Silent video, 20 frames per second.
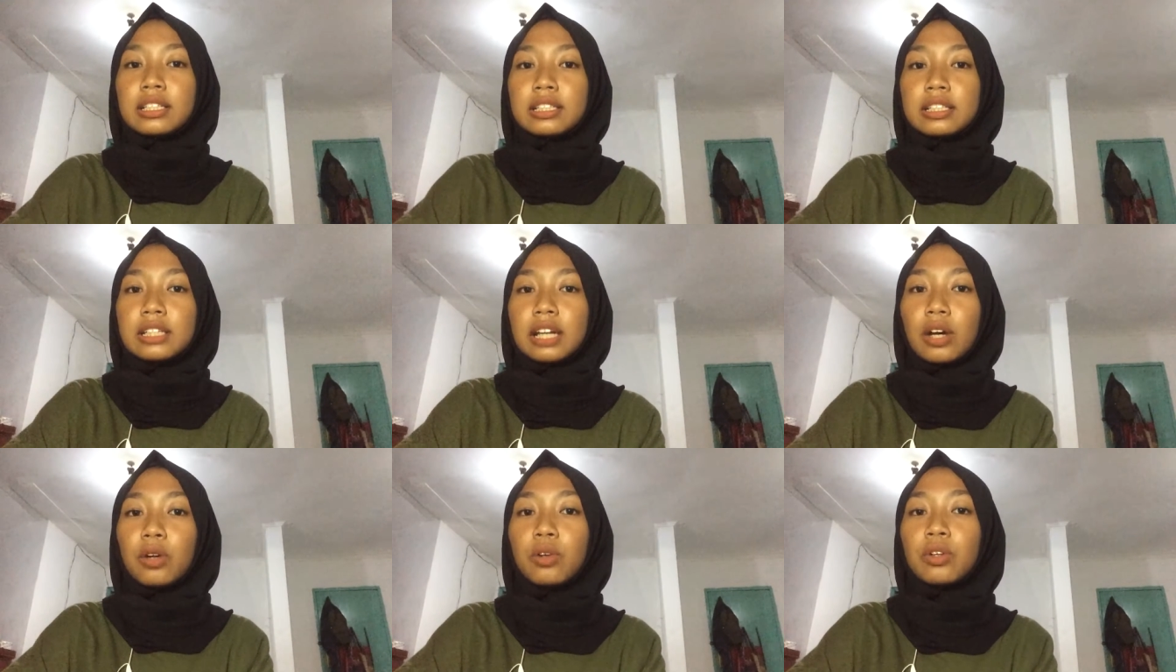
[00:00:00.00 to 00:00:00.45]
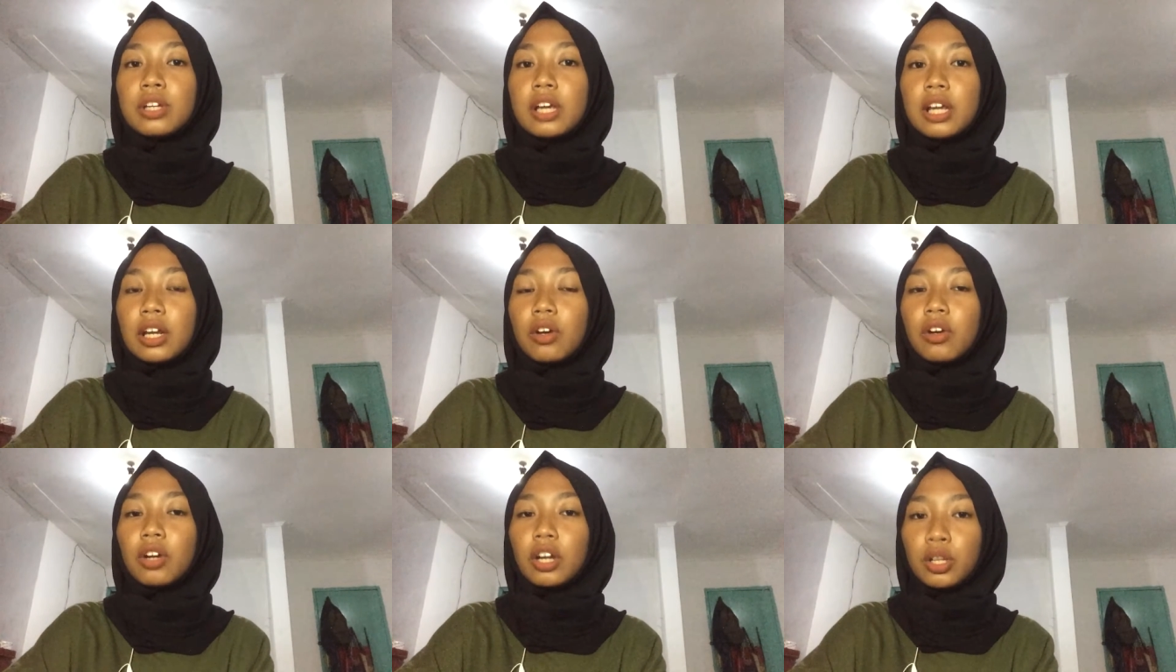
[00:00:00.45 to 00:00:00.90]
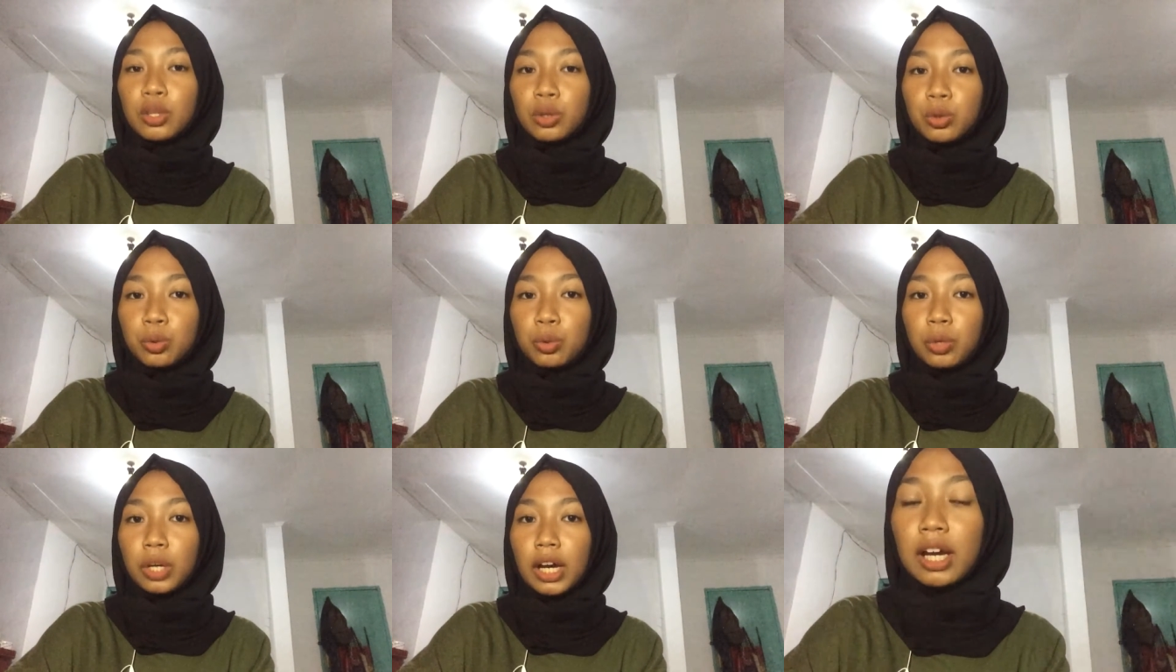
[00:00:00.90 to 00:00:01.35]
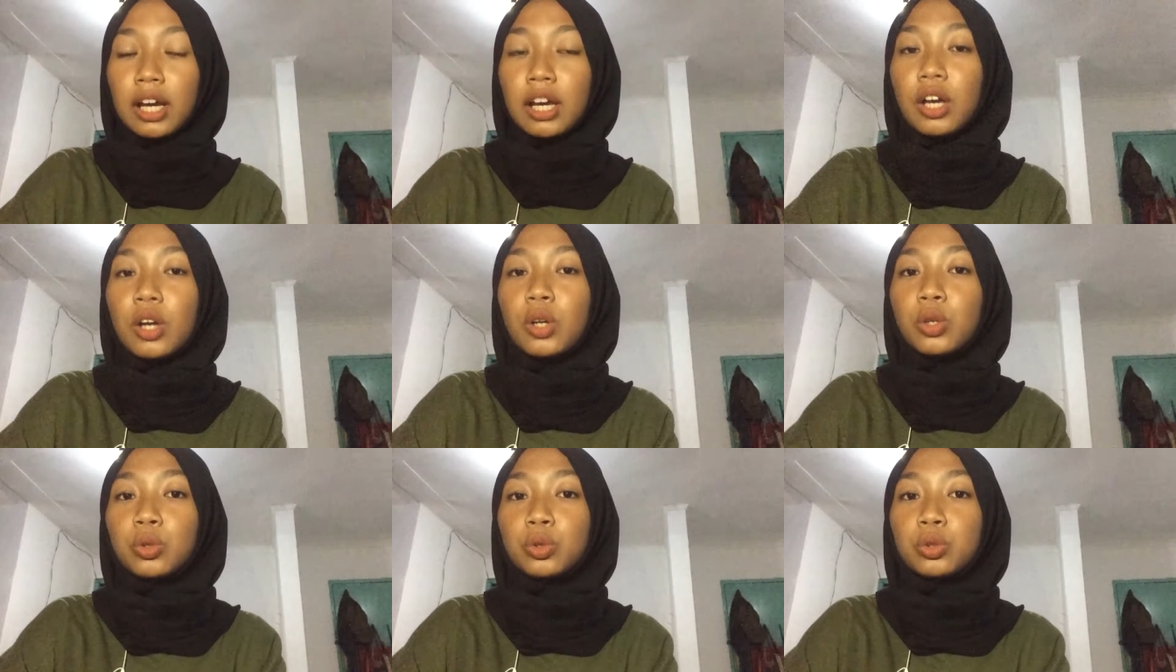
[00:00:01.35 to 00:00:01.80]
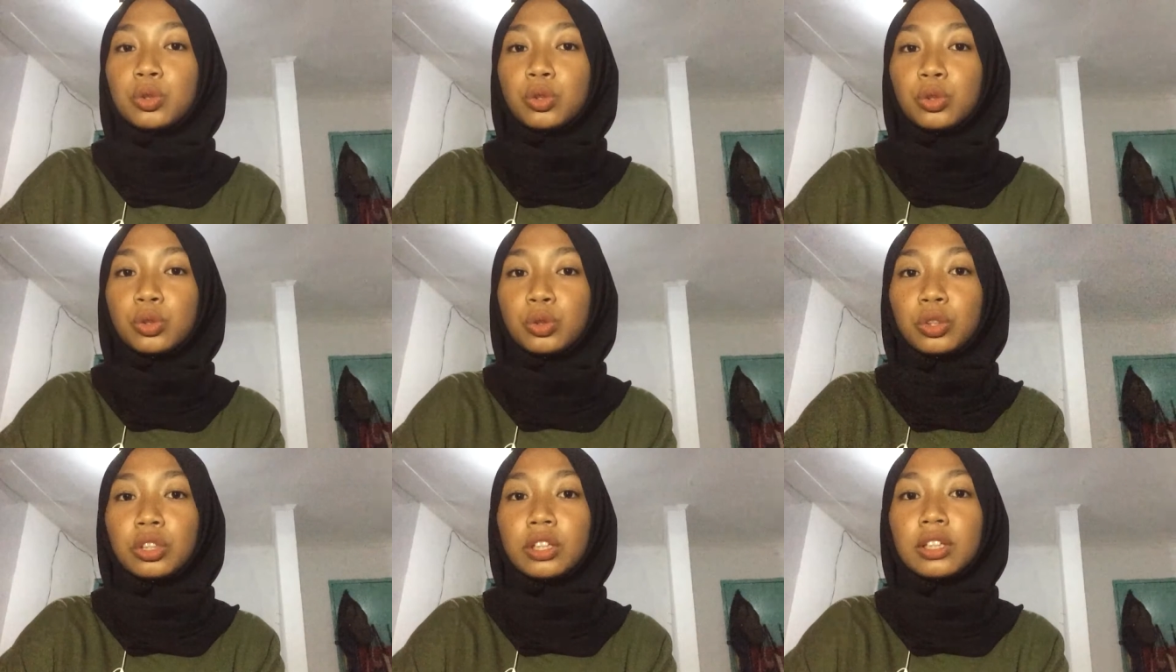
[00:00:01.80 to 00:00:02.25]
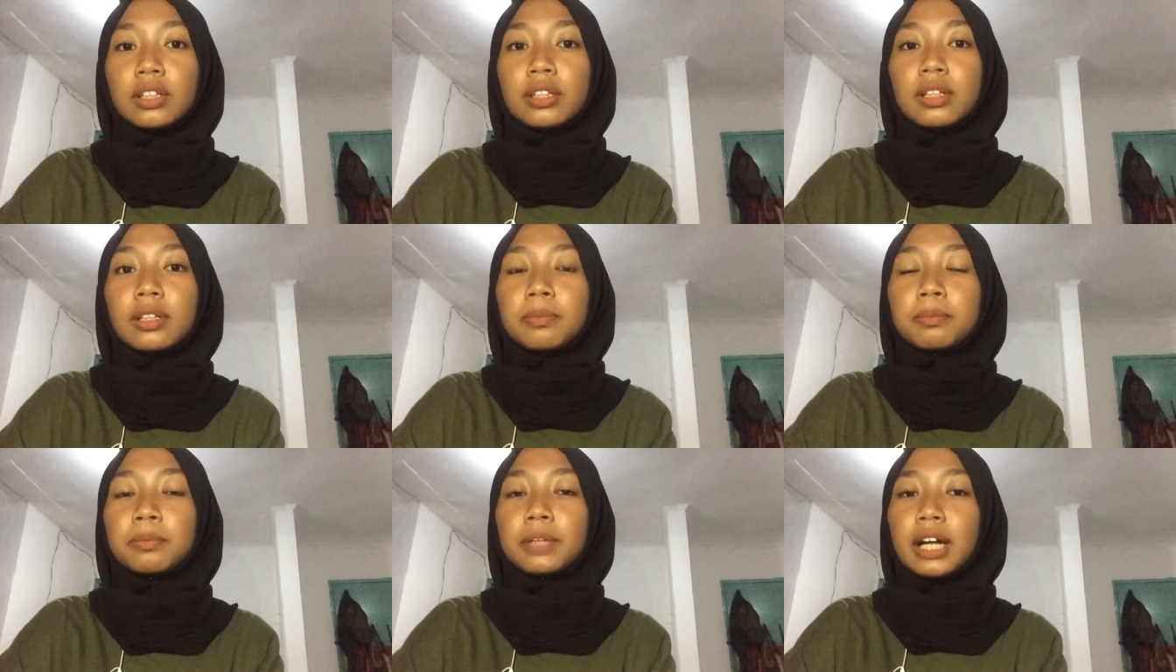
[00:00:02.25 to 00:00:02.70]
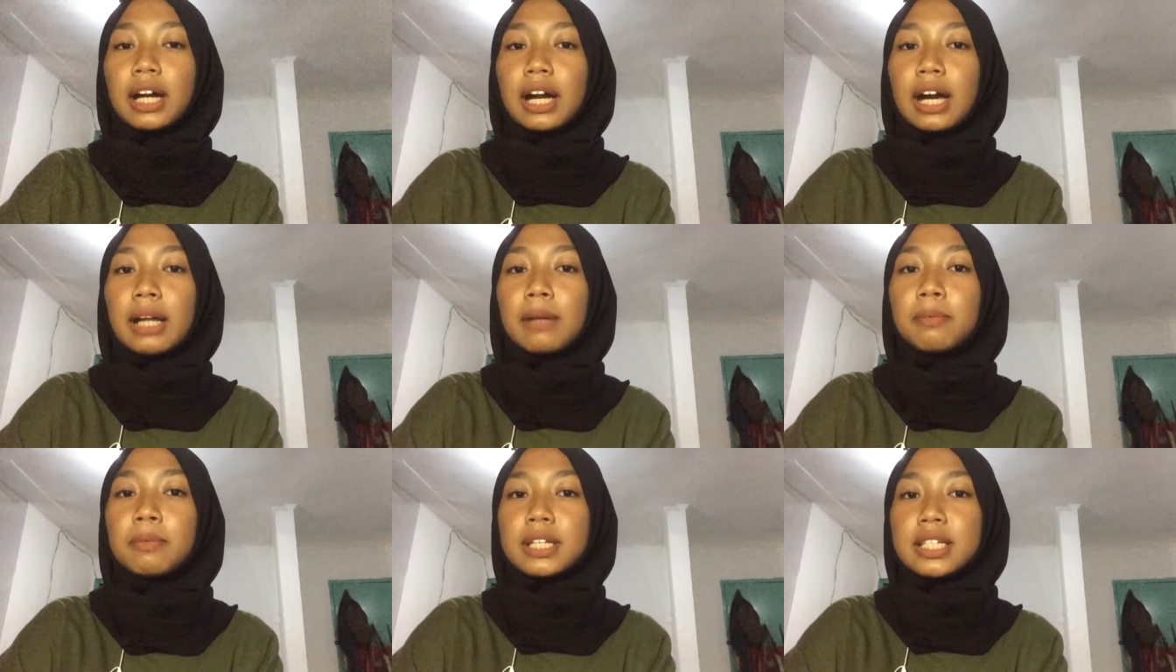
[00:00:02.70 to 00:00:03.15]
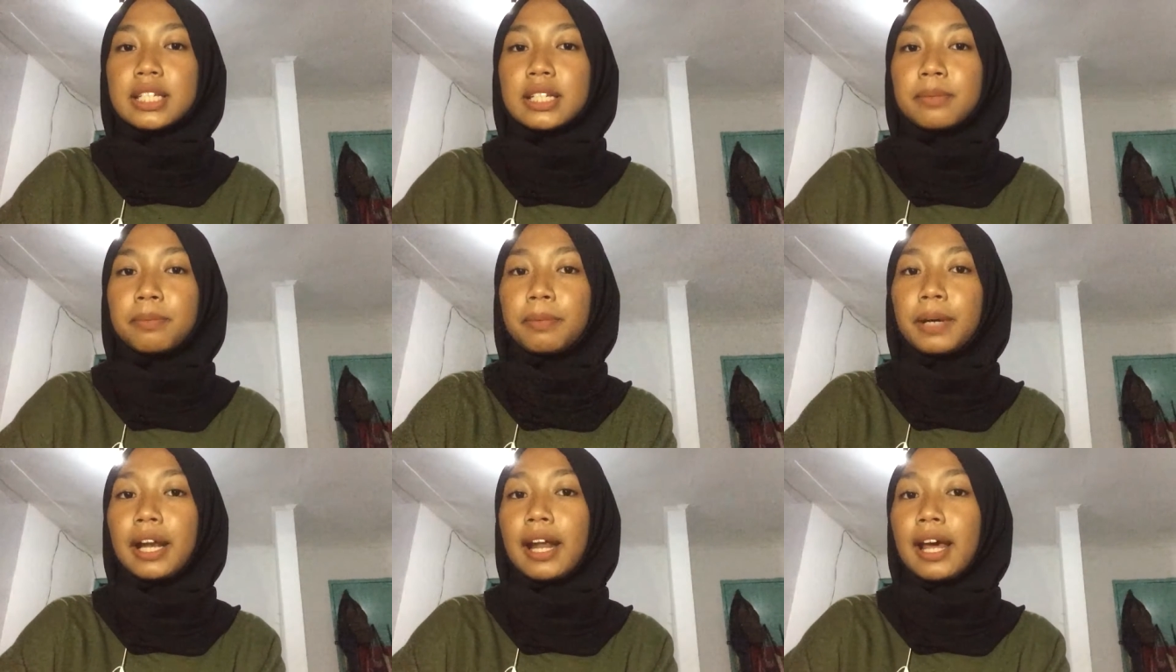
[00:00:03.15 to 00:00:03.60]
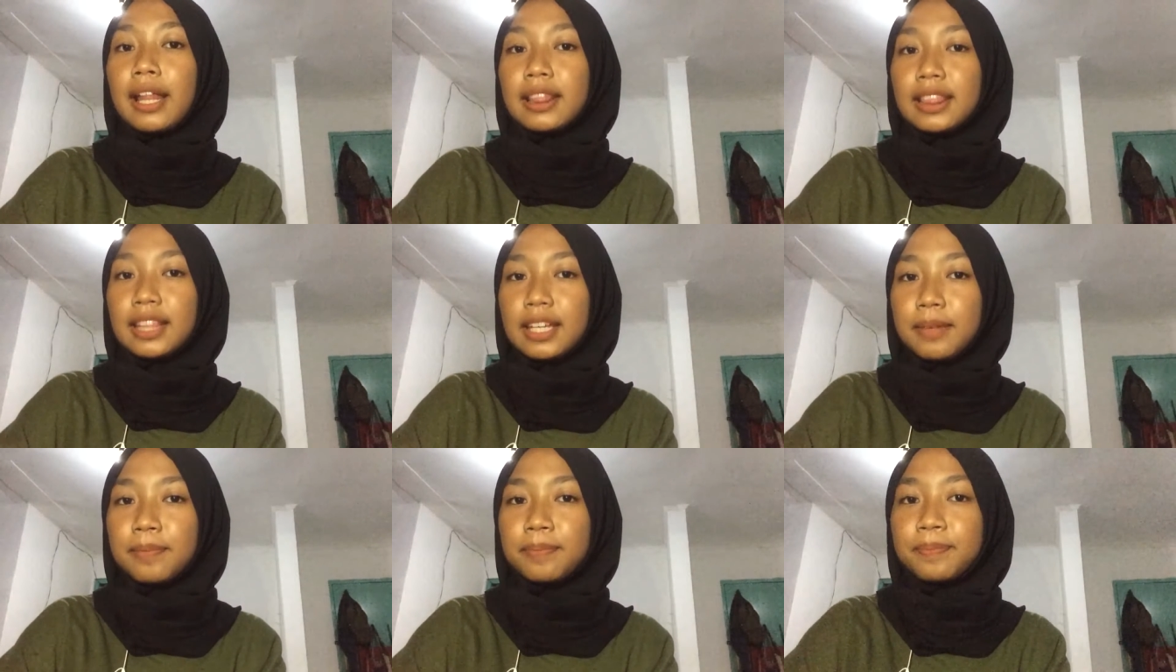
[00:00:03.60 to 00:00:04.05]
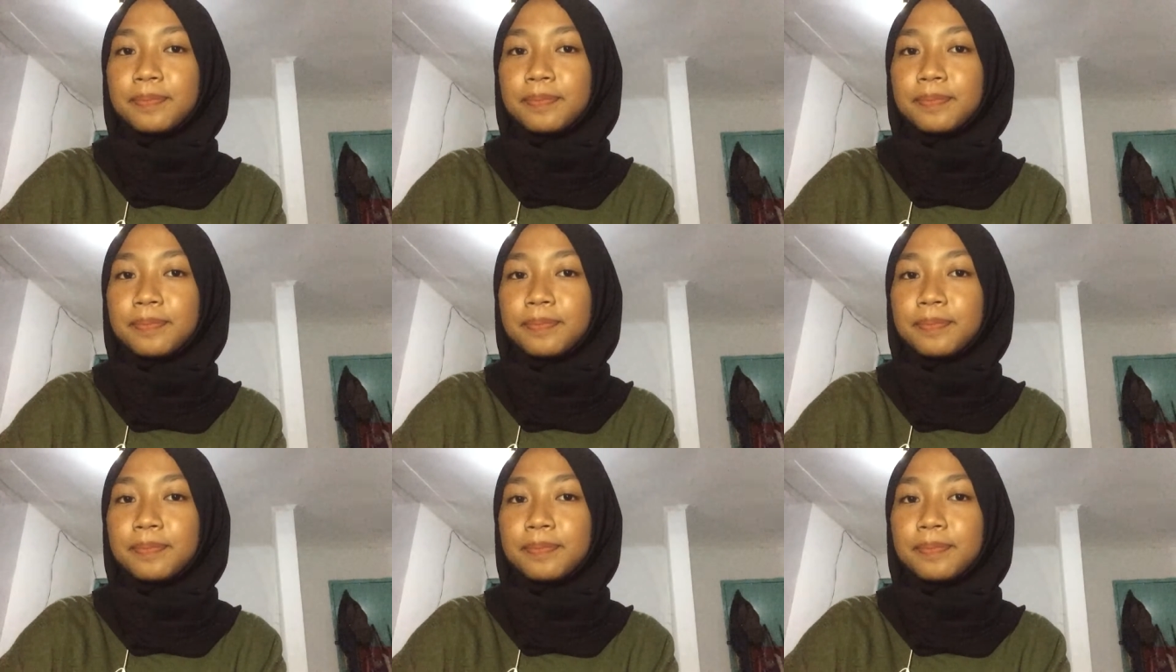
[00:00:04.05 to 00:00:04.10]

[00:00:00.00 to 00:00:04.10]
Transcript: jauh dari orang tua untuk bekal masa depan nanti.